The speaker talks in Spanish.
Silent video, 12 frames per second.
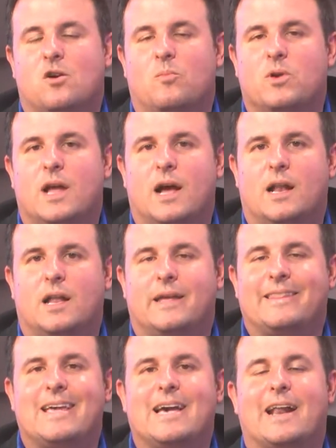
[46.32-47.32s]
comunal
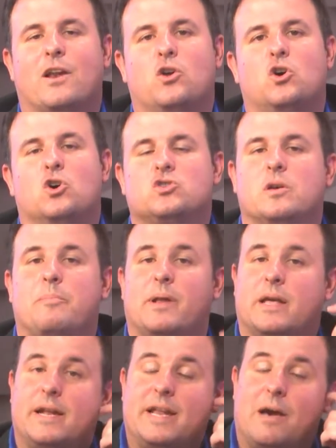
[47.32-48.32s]
eh, de Carlos eh,
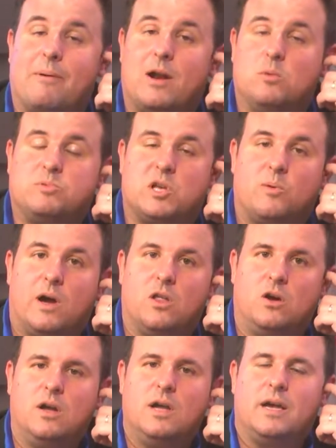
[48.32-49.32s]
Pellegrini, habrán
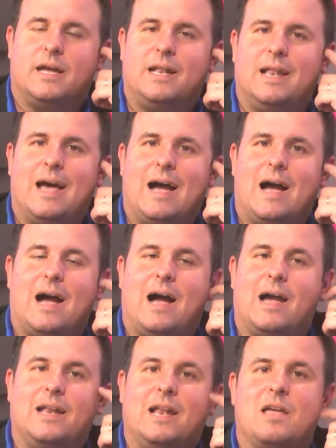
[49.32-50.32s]
observado en
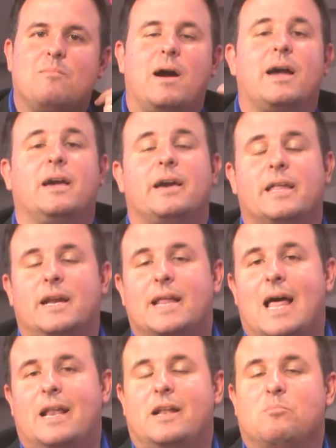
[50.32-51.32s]
la, en la imagen
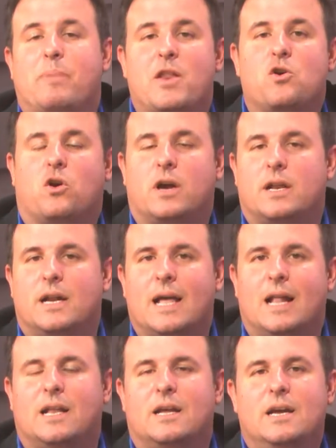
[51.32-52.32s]
general, en el plano
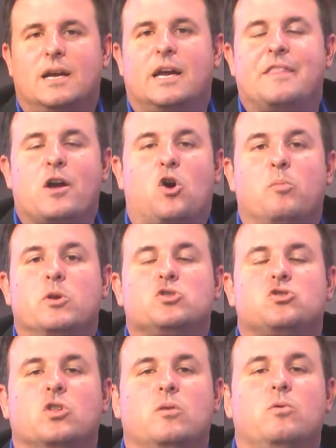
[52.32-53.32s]
general eh, de
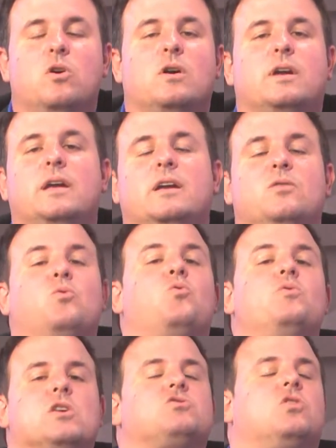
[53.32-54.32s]
comienzo de bloque,
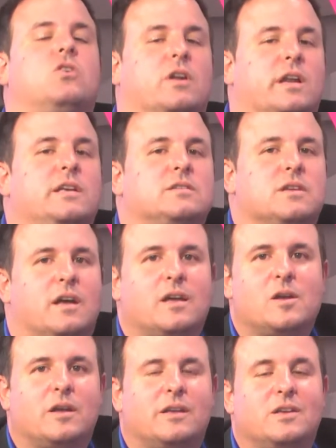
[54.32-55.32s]
una
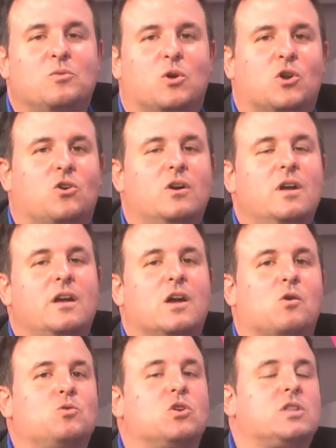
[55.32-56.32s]
sonrisa. Y bueno,
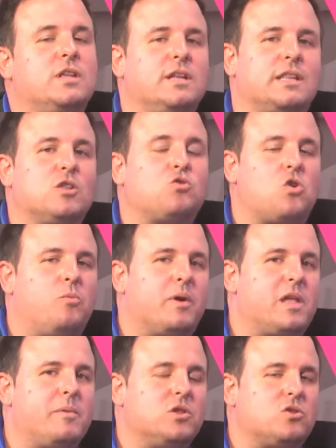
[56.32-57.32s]
cuando uno tiene tanto
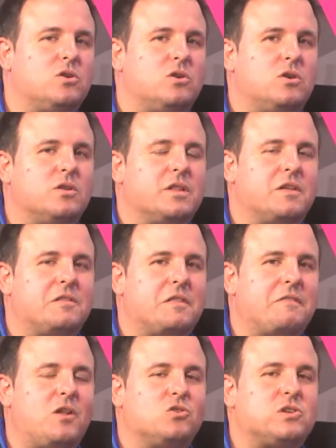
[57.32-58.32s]
acompañamiento
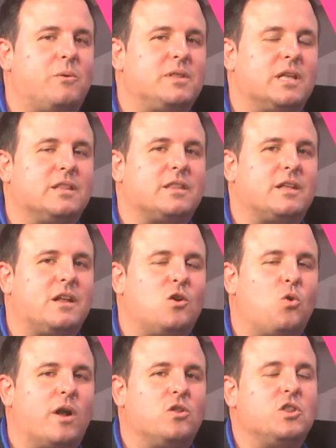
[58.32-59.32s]
de, los habitantes en
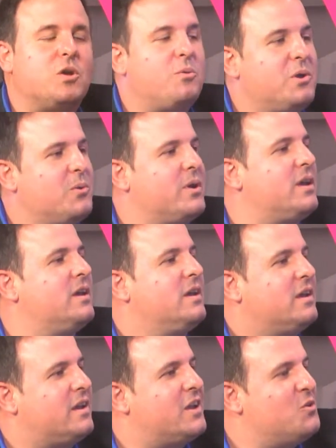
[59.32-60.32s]
el lugar donde vive,
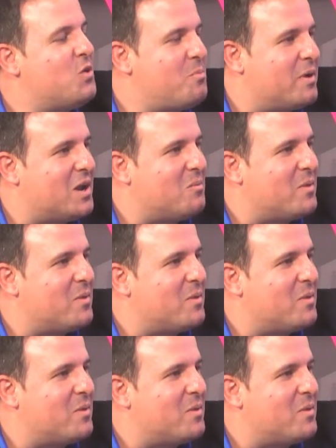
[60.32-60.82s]
no es para